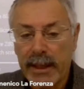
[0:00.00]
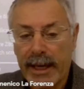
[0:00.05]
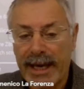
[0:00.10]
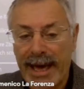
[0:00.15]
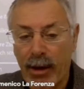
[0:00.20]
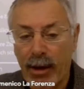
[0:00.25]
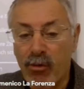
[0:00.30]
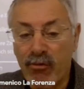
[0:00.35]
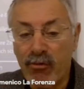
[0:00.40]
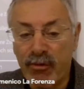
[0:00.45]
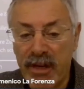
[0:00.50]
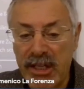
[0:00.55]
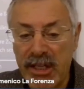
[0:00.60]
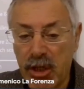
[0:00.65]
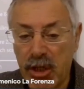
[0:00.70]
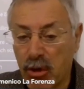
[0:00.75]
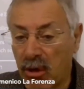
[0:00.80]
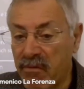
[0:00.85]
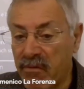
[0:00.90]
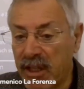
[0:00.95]
è un
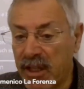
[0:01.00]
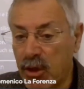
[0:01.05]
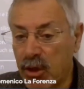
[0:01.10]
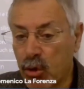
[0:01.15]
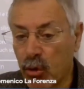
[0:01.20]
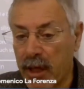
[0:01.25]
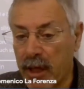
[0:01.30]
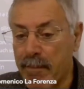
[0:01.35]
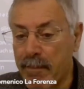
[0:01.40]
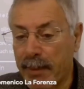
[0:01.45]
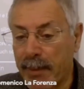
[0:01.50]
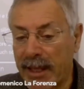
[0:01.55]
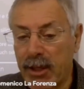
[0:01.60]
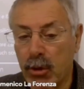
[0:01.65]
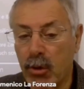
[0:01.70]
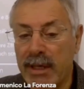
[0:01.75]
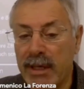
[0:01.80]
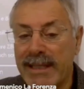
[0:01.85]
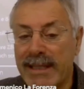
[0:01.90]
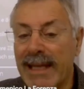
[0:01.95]
fisico, inventore e
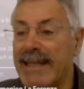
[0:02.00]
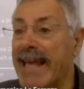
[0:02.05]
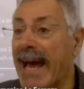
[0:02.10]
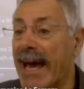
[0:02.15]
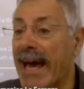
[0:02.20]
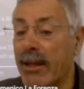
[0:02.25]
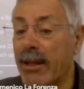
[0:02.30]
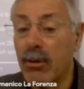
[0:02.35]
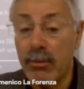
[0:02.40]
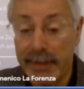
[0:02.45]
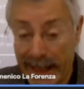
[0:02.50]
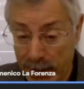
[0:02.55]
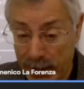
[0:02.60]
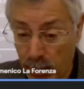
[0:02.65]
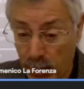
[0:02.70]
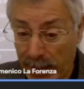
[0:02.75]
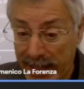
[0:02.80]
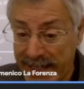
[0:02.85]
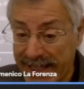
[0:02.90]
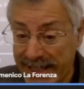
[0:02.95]
imprenditore italiano,
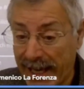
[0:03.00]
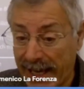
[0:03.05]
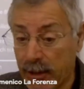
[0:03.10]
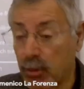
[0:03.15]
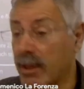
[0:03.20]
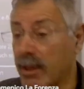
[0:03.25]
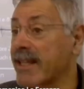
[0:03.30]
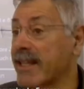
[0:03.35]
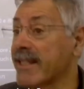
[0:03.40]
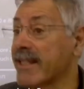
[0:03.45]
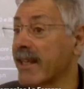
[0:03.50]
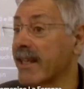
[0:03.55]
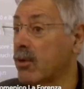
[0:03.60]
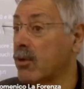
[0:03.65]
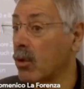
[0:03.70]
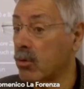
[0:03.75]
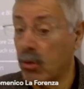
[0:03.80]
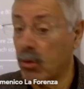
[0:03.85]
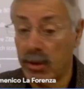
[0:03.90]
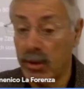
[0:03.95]
naturalizzato nel
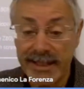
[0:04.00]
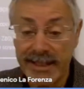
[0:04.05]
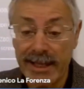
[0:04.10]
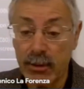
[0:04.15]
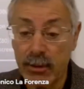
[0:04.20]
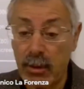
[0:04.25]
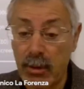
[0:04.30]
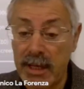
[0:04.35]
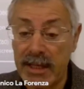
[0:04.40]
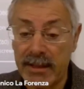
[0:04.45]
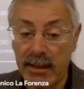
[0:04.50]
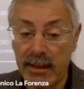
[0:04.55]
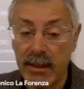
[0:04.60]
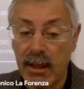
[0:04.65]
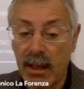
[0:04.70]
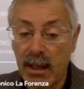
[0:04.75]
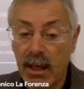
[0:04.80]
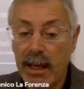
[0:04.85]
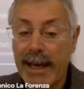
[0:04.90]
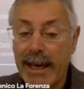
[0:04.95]
68 negli Stati Uniti,
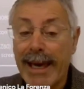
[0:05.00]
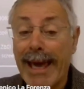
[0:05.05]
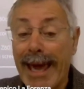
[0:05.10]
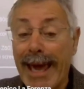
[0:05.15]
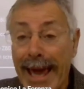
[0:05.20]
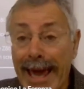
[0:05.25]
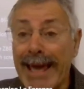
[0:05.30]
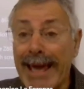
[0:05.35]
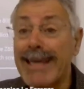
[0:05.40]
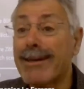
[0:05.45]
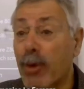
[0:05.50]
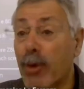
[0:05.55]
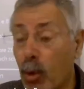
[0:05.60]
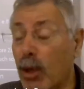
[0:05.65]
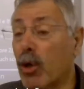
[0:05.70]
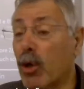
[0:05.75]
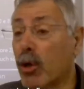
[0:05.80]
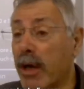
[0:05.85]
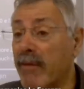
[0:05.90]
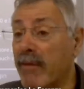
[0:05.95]
è
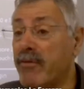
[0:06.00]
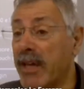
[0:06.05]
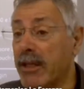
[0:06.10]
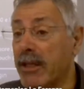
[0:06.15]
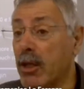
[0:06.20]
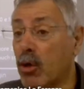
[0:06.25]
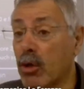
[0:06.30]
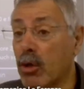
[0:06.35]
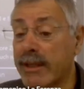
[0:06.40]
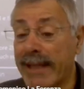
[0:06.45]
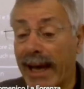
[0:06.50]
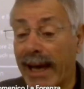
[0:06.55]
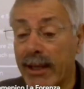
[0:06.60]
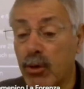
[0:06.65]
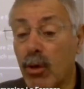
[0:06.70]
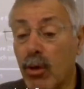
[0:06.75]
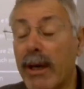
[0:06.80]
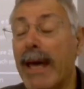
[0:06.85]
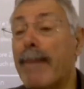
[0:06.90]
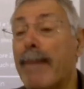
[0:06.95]
quello che viene
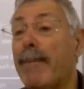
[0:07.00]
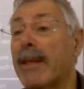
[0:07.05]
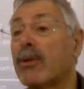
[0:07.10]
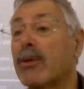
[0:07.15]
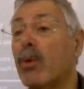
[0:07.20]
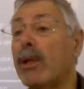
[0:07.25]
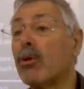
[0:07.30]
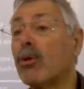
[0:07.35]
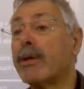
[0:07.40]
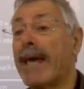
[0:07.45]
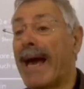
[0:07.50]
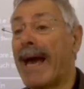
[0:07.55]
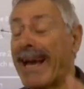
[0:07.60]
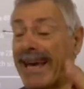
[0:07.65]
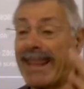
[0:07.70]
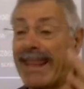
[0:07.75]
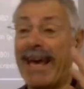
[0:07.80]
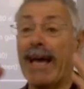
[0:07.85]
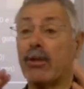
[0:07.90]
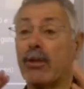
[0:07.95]
ricordato e per quello che ha
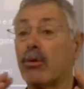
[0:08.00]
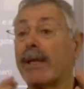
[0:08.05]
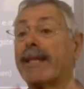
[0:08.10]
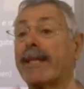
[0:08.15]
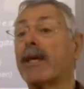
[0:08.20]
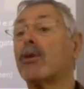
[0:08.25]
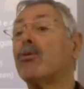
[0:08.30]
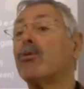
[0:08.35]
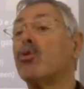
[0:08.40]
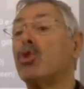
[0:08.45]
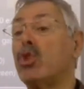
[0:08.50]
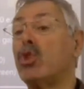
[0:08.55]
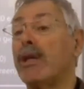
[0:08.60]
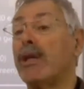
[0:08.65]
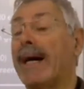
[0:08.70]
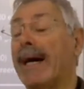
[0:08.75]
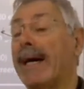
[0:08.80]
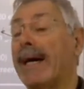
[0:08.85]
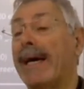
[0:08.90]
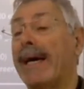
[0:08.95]
creato la
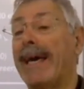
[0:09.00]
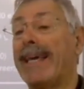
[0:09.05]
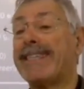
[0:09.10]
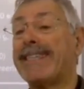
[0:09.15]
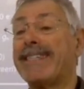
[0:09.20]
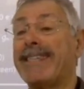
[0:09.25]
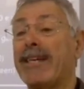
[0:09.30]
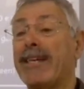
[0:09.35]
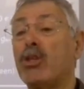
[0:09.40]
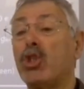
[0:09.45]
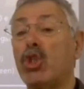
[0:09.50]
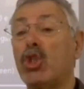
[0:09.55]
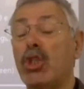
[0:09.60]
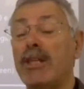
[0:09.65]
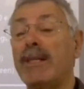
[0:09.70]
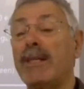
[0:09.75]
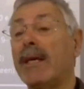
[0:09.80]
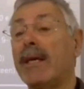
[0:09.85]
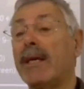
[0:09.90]
tecnologia SGT,